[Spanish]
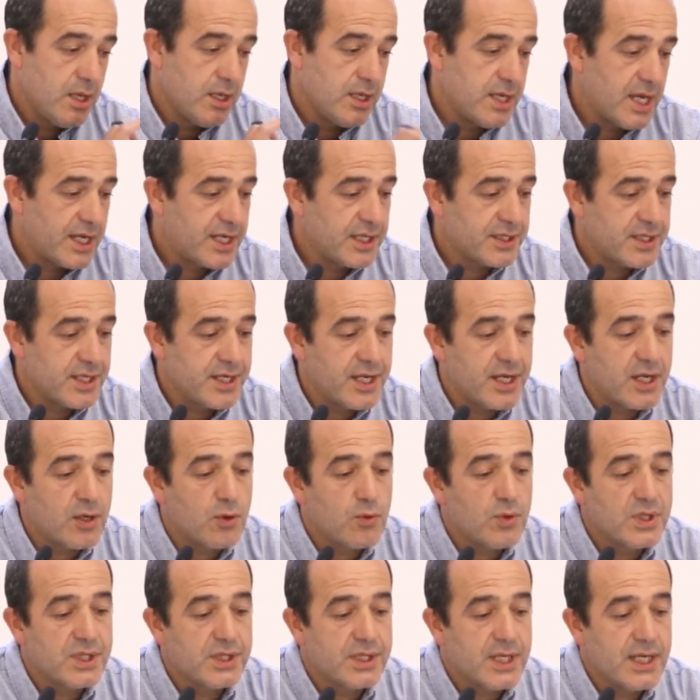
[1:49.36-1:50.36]
Y hay que tener en
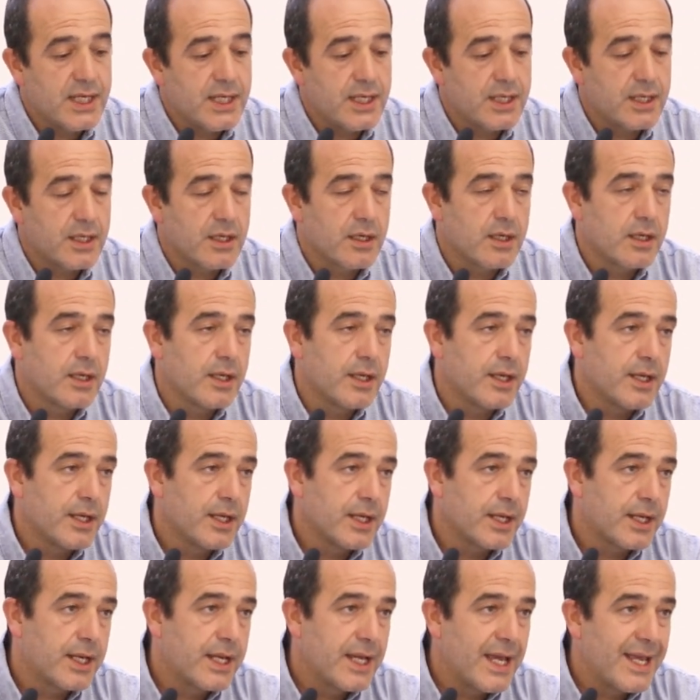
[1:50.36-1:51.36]
cuenta
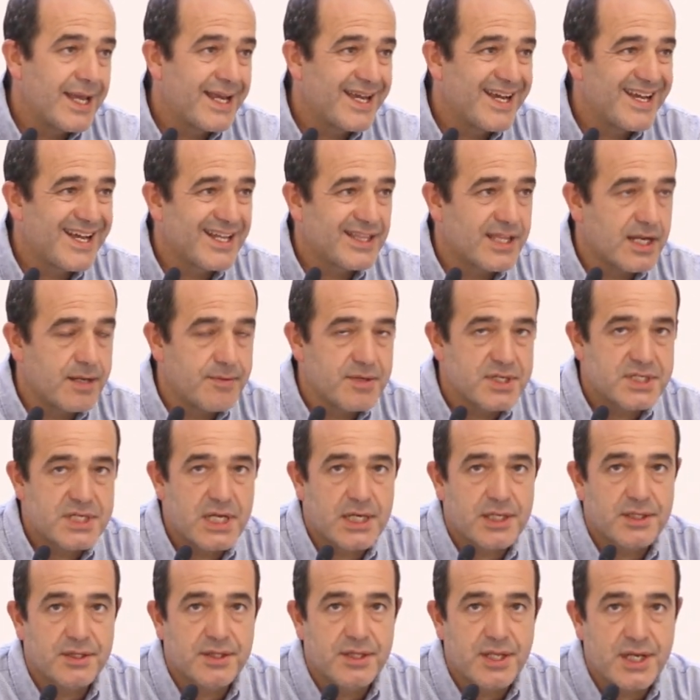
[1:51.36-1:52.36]
que hay que
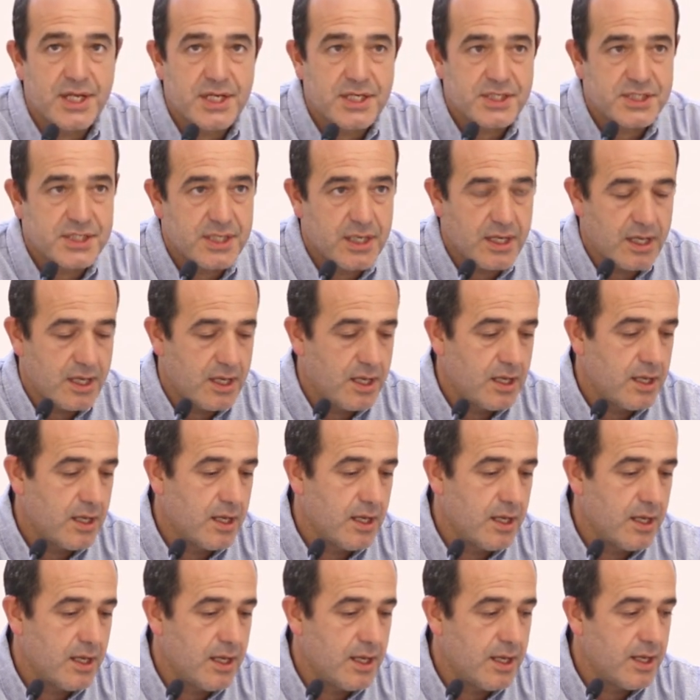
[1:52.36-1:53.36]
atravesar tres
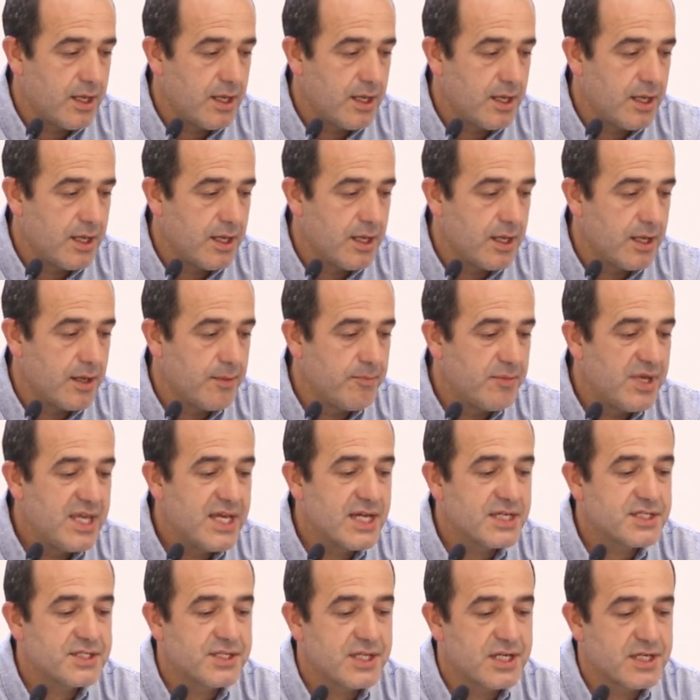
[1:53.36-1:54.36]
eh,
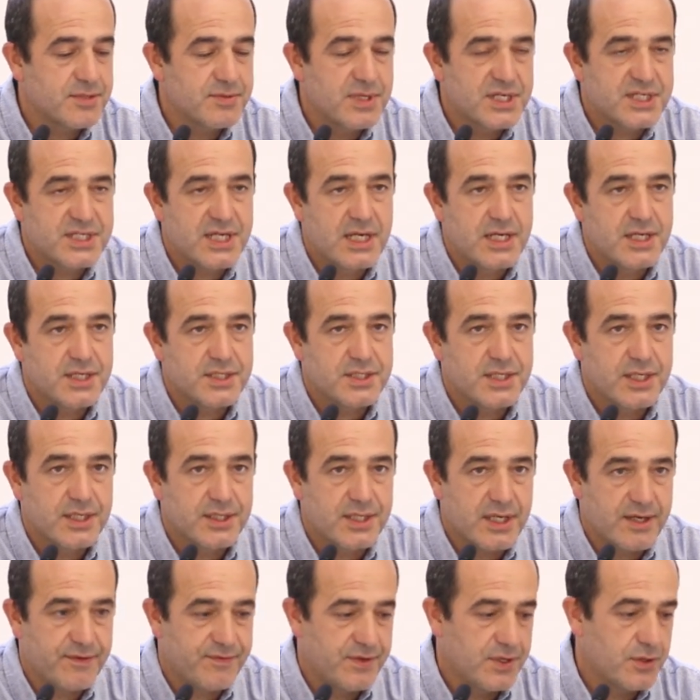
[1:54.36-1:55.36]
vías transversales de
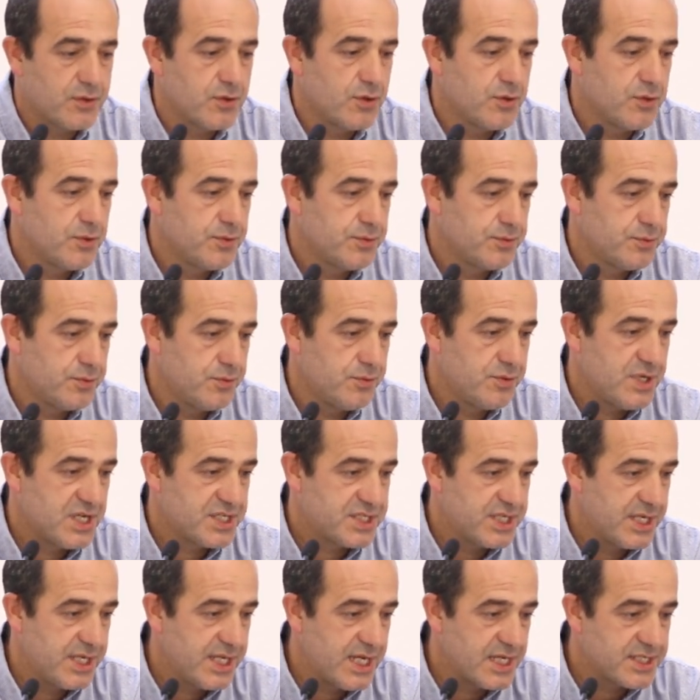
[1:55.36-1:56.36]
tráfico. Una
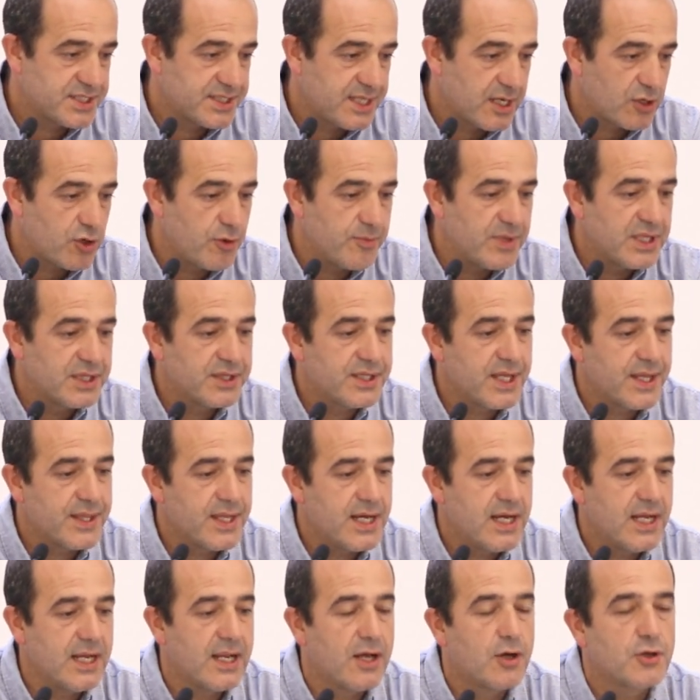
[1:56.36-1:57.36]
sería esta
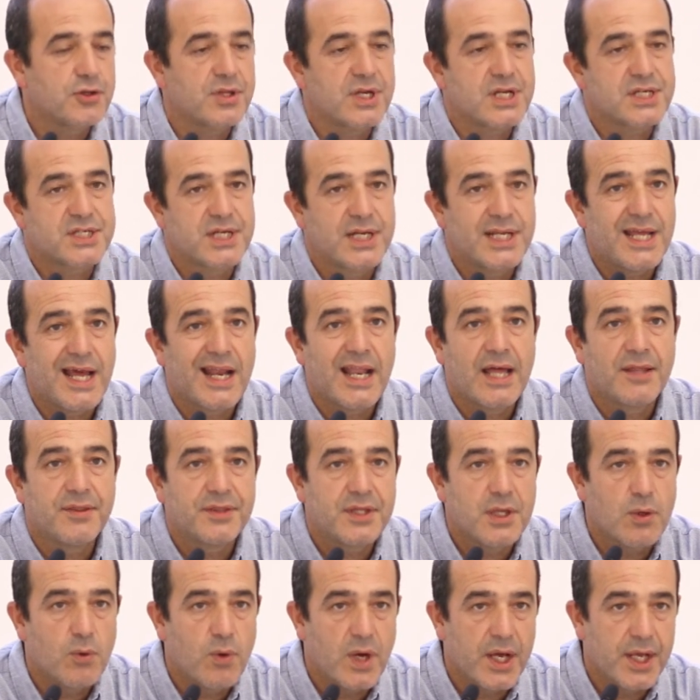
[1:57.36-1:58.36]
comentada, la otra sería la
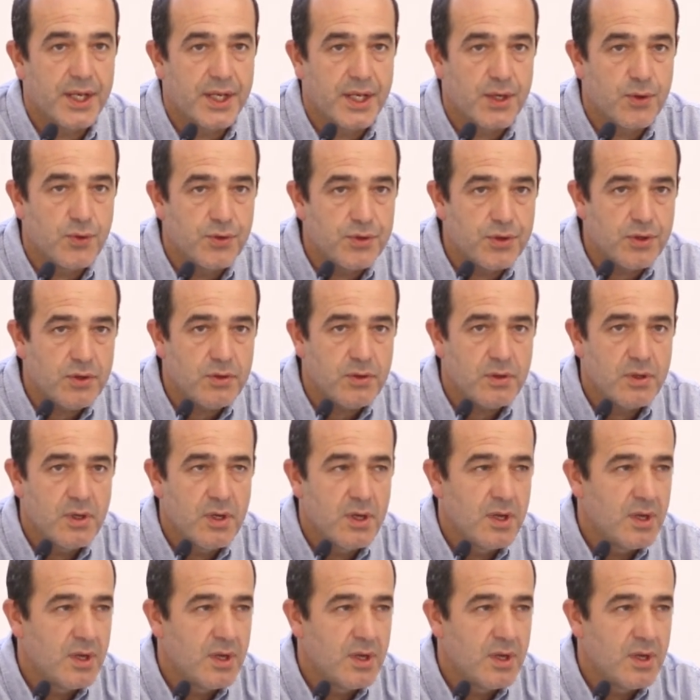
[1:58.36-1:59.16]
antigua N1